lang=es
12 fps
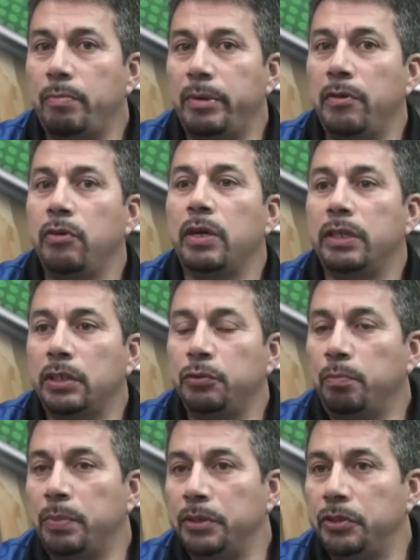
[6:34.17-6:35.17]
previo a esta
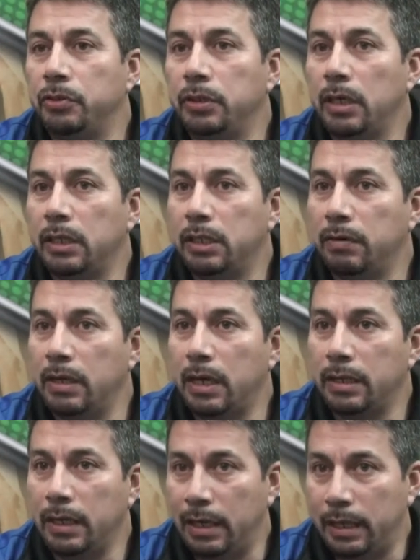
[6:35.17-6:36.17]
suspensión de
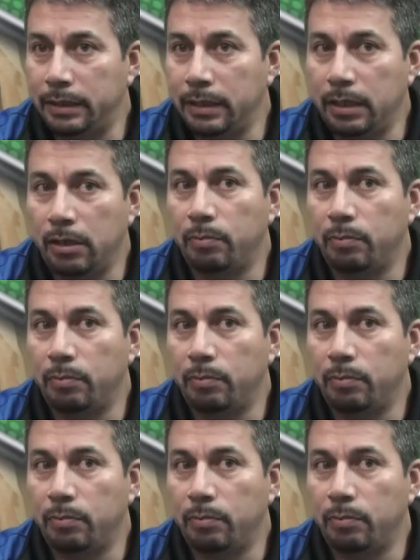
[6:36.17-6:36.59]
actividades de clase y